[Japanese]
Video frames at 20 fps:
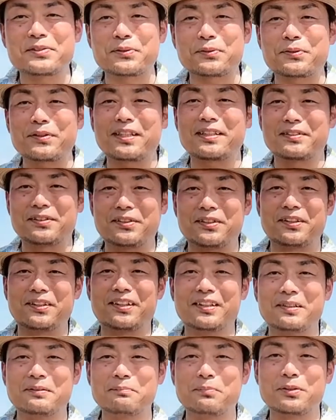そこら
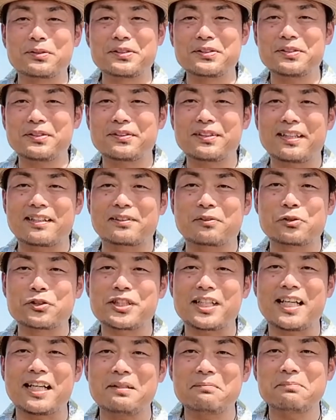の、僕のだから年
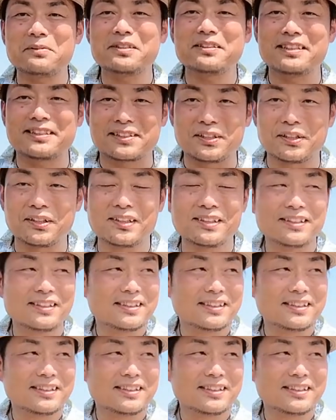半分ですよ。